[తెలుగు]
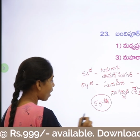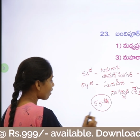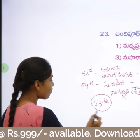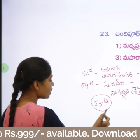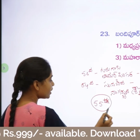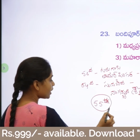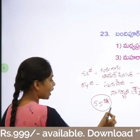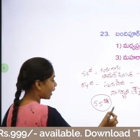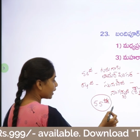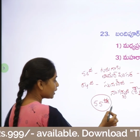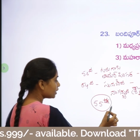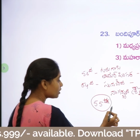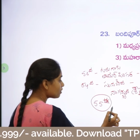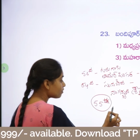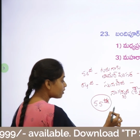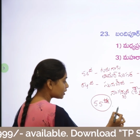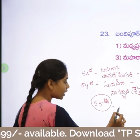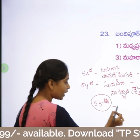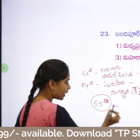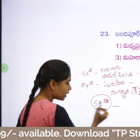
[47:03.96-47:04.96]
యాభై
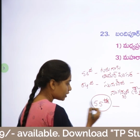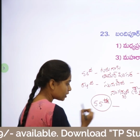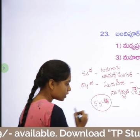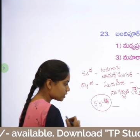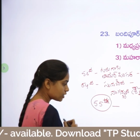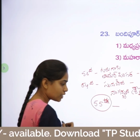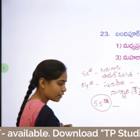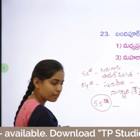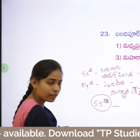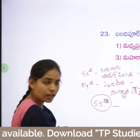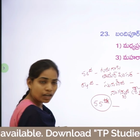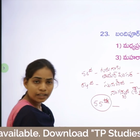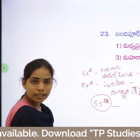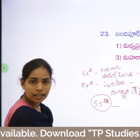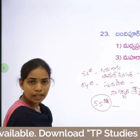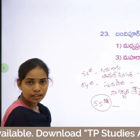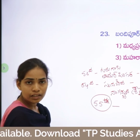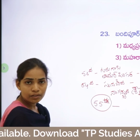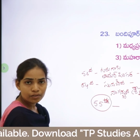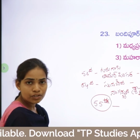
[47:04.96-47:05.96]
ఐదవ టైగర్ రిజర్వ్గా
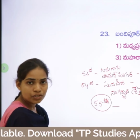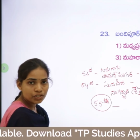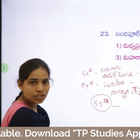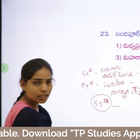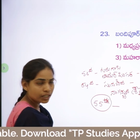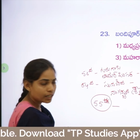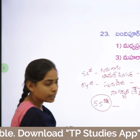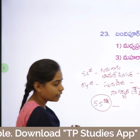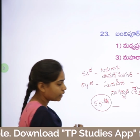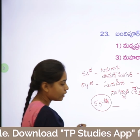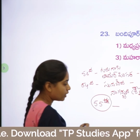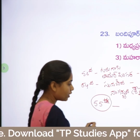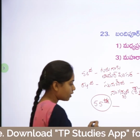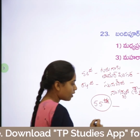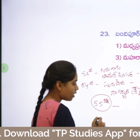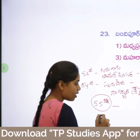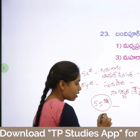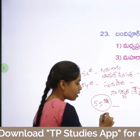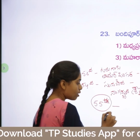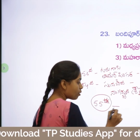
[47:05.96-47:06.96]
ఏది వచ్చిందంటే
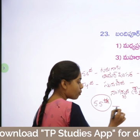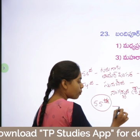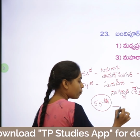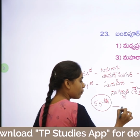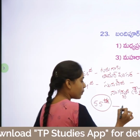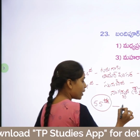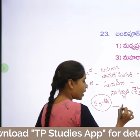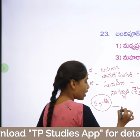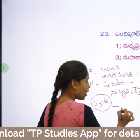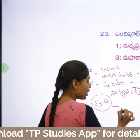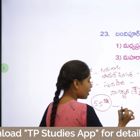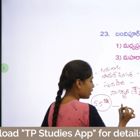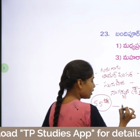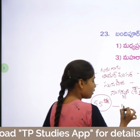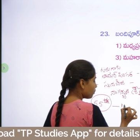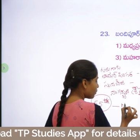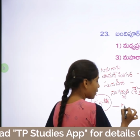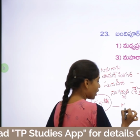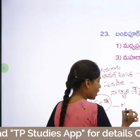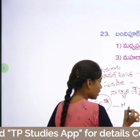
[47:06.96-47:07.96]
కనుక మాలే
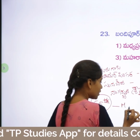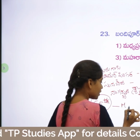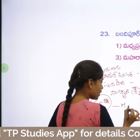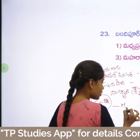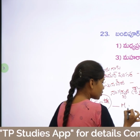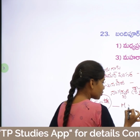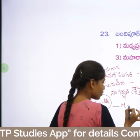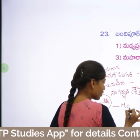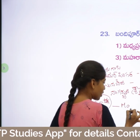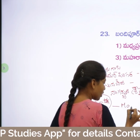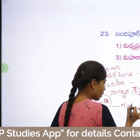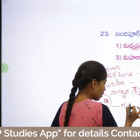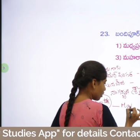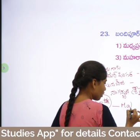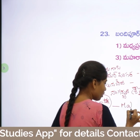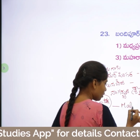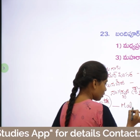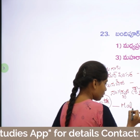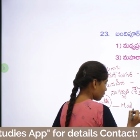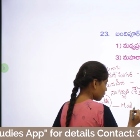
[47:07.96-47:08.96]
మహదేశ్వర
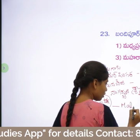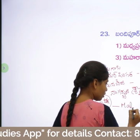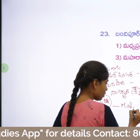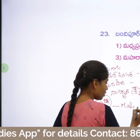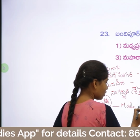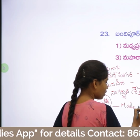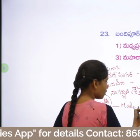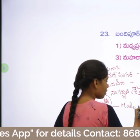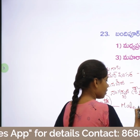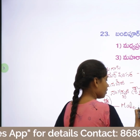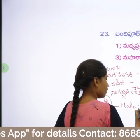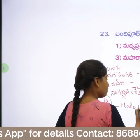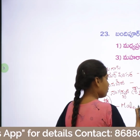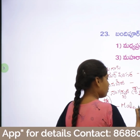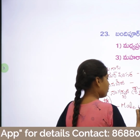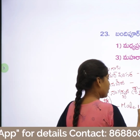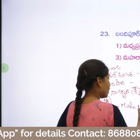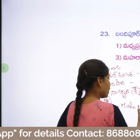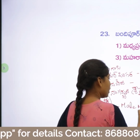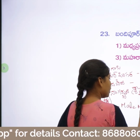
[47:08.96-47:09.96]

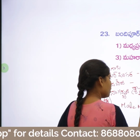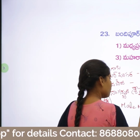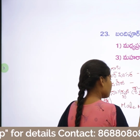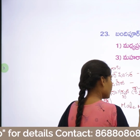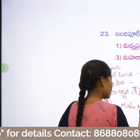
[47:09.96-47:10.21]
మాలే